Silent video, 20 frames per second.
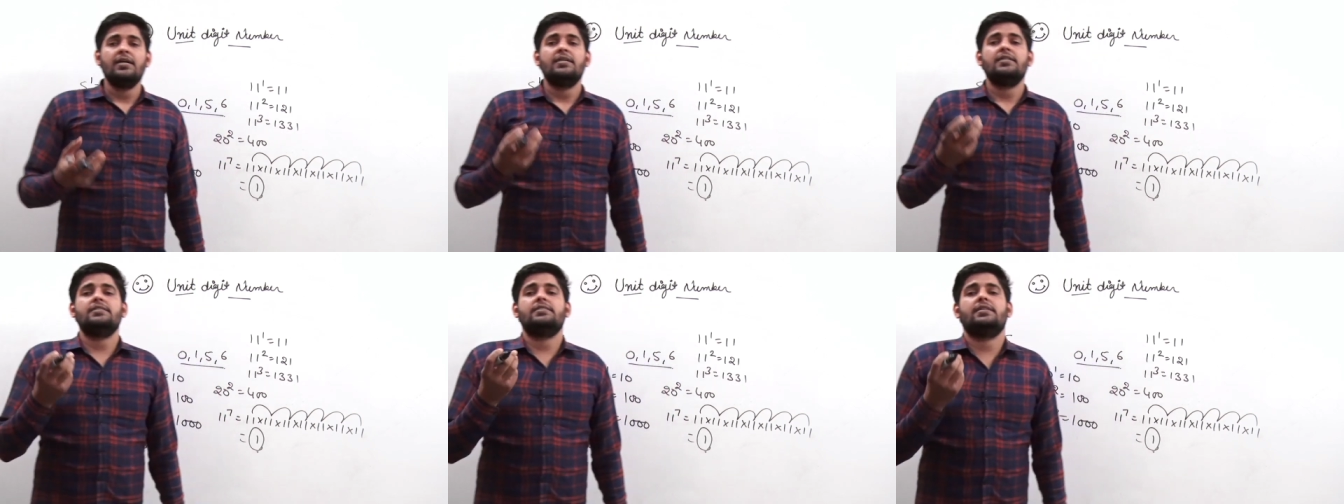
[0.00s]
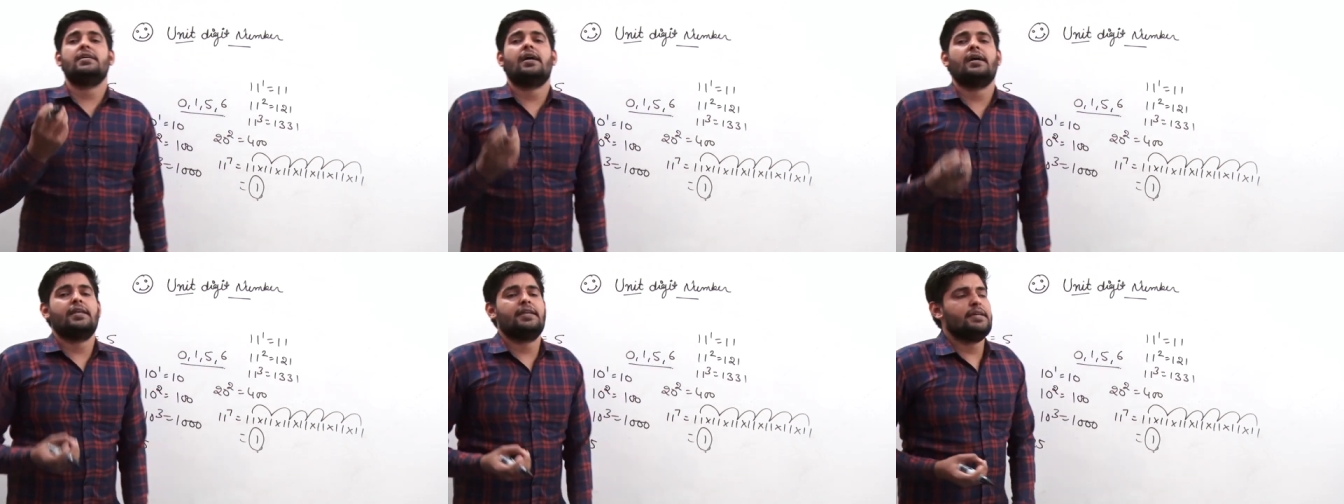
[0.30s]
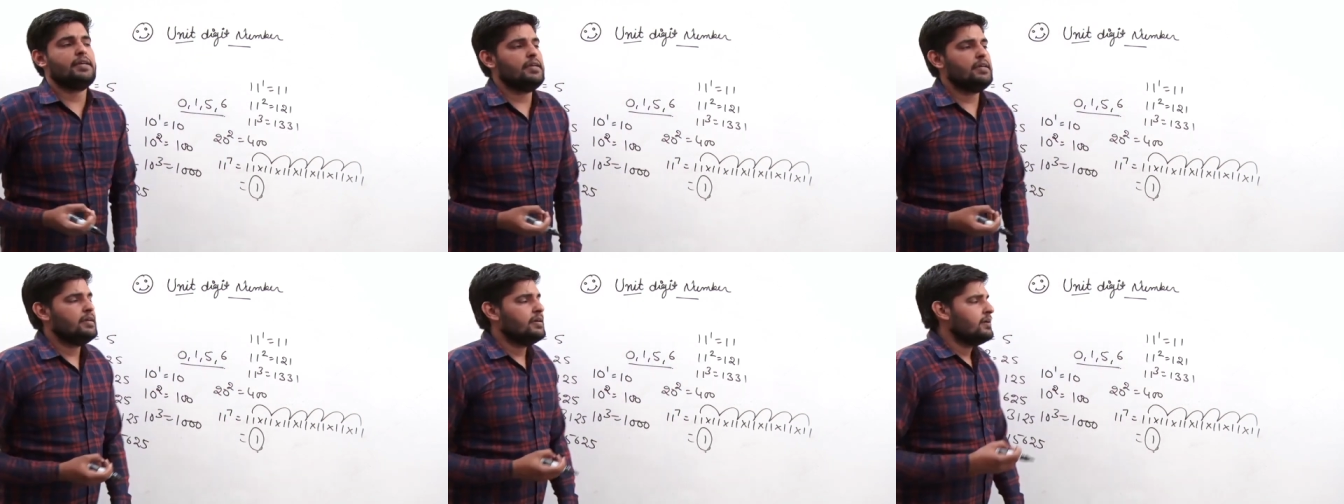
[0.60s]

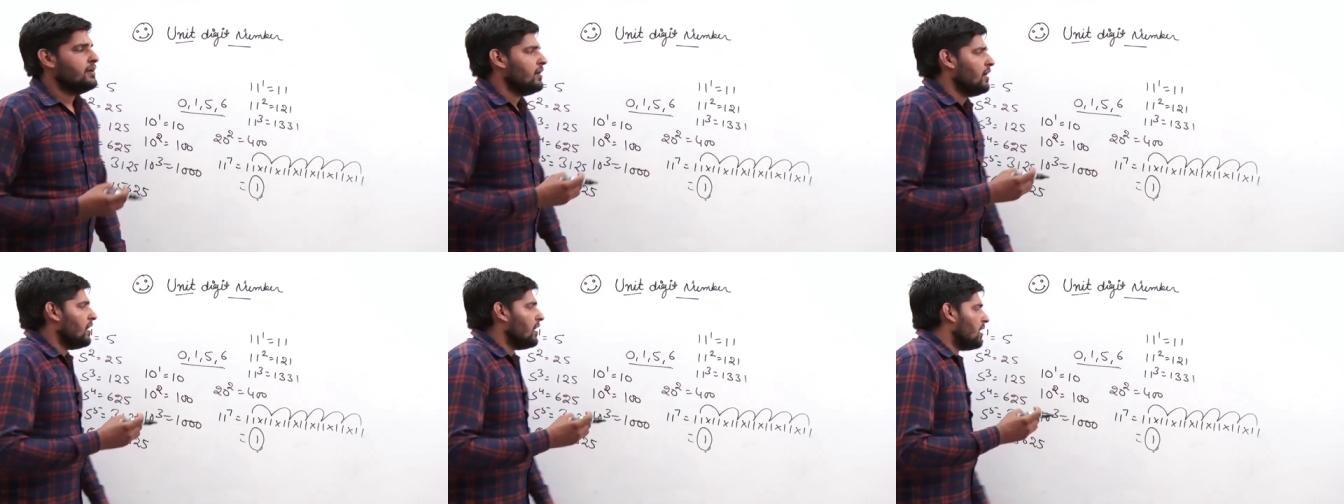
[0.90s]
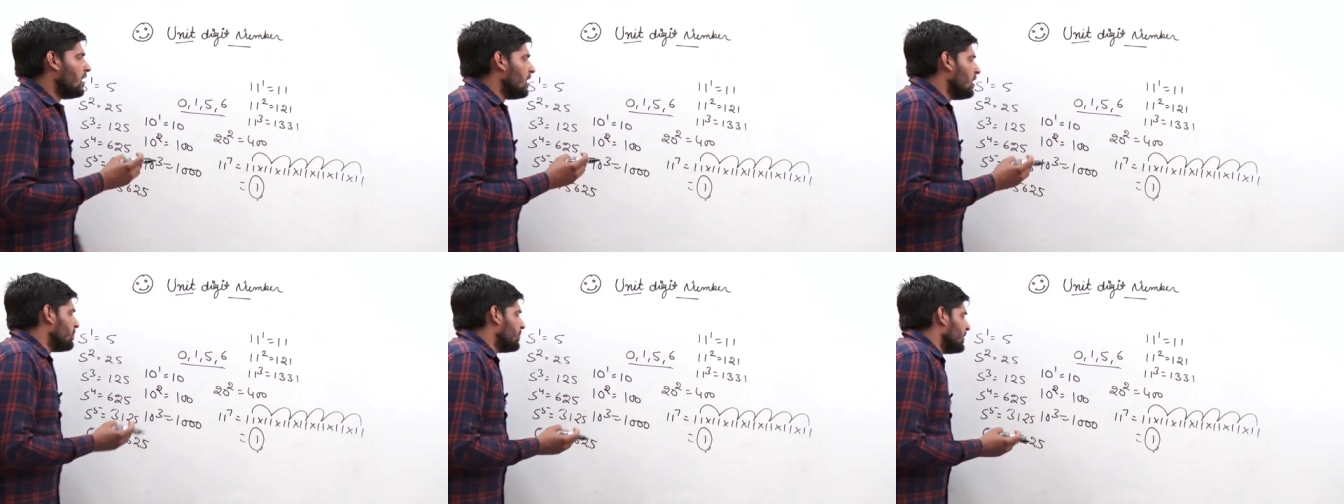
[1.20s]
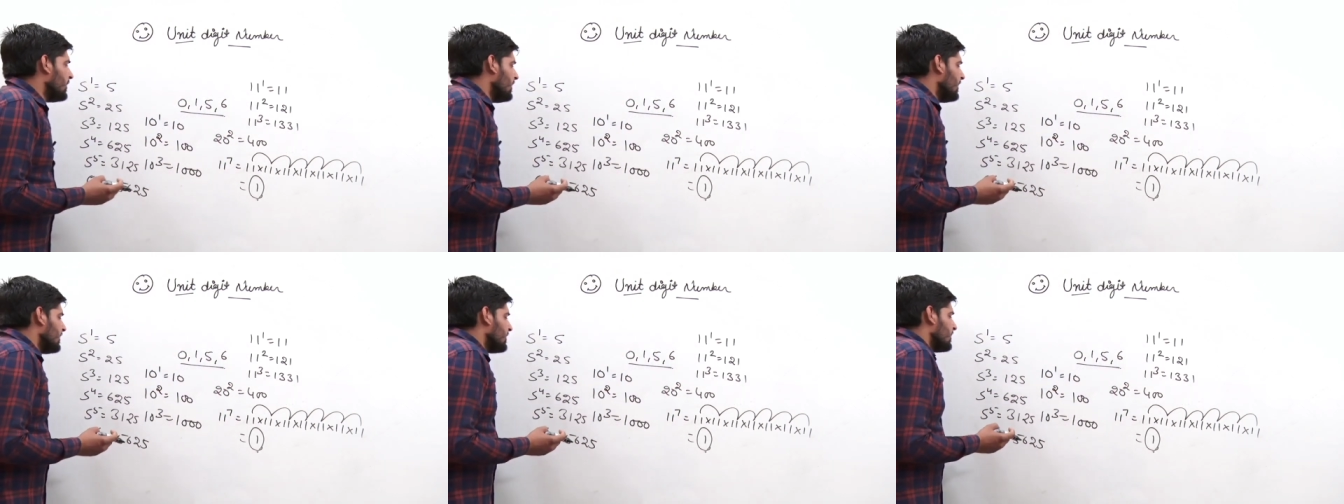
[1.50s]
यानी
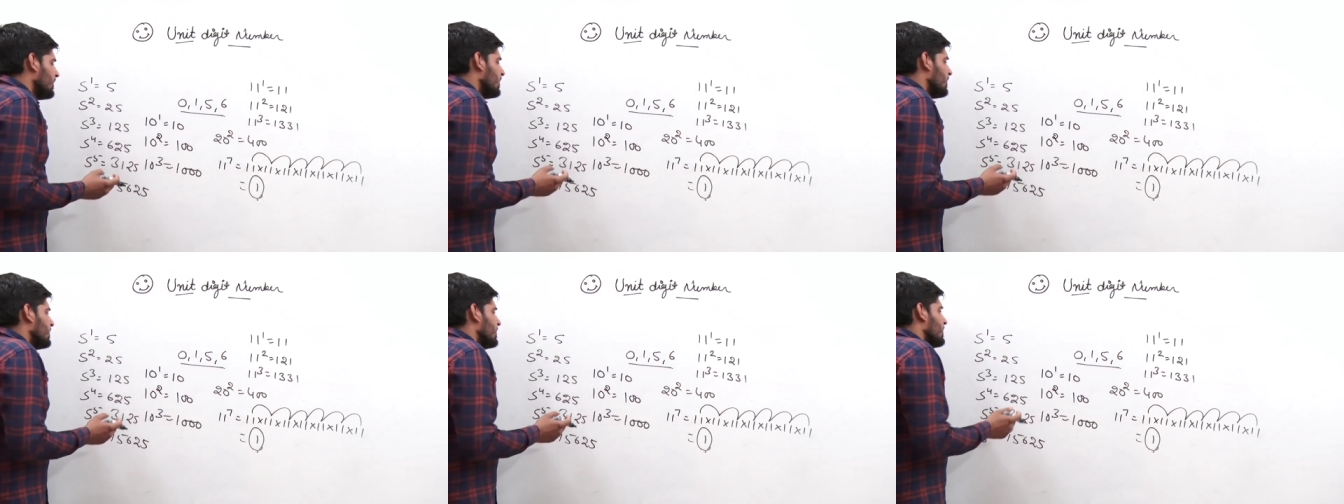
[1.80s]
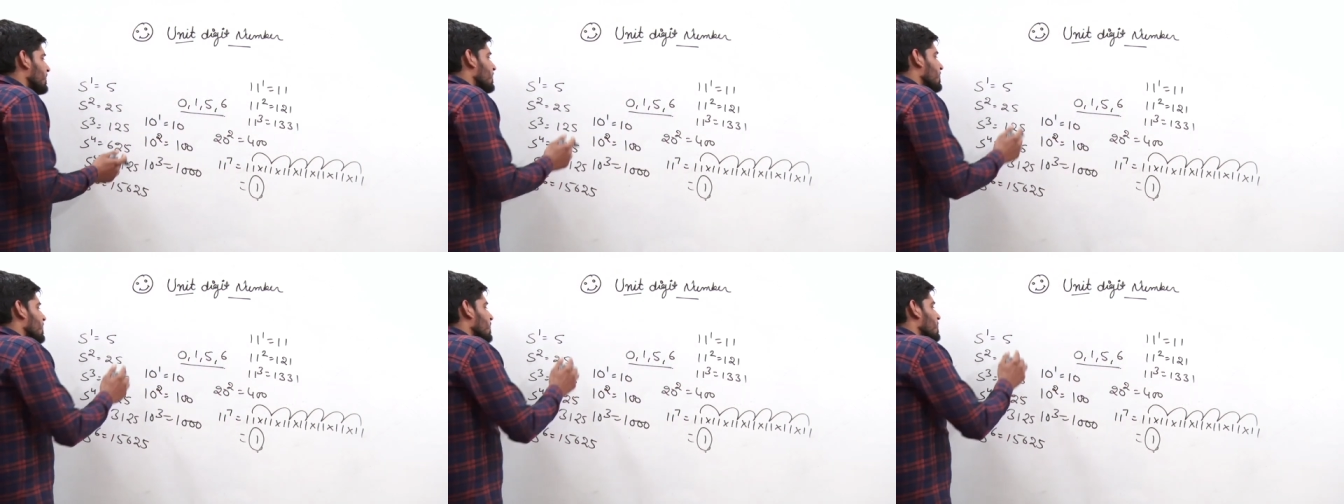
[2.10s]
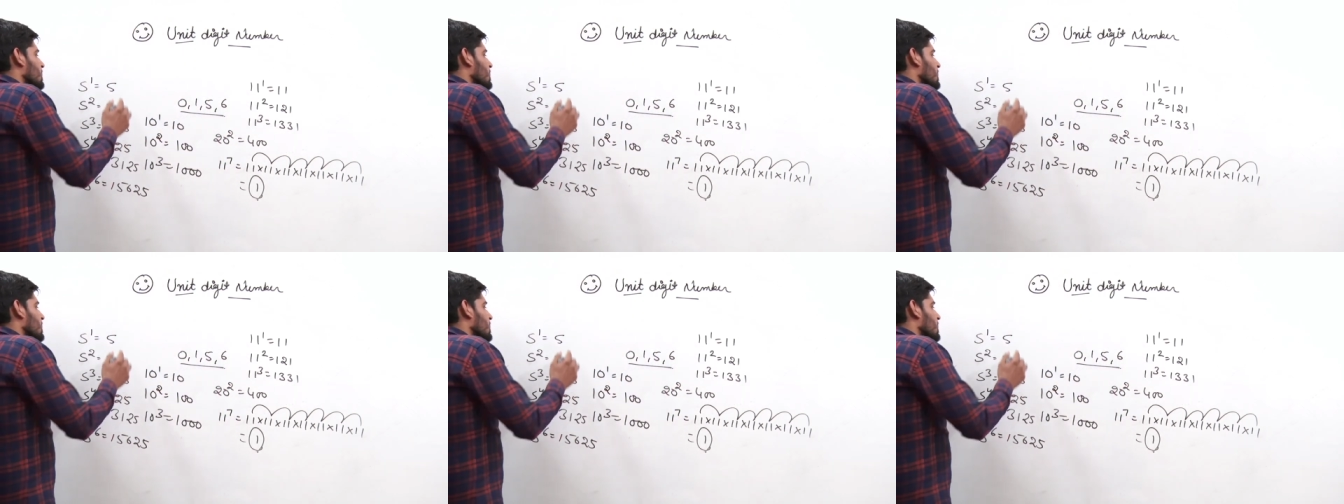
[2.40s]
आपने क्या देखा